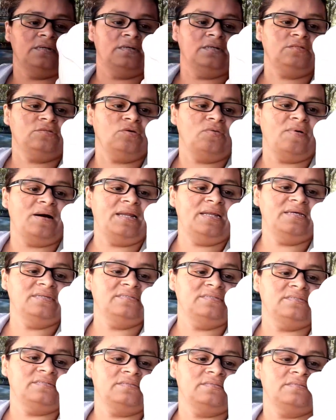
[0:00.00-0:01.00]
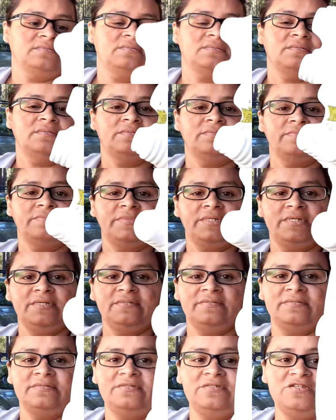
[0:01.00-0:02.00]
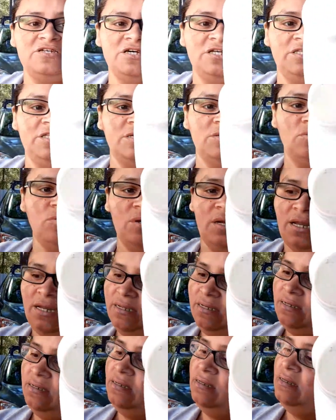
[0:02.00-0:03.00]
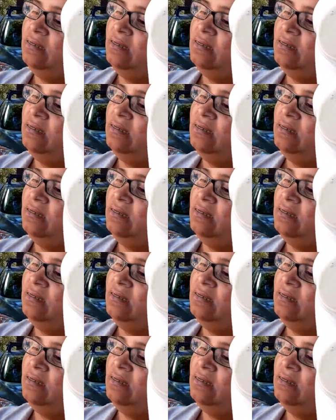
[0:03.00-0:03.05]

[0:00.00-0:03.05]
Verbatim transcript: estos valen miren 7 dólares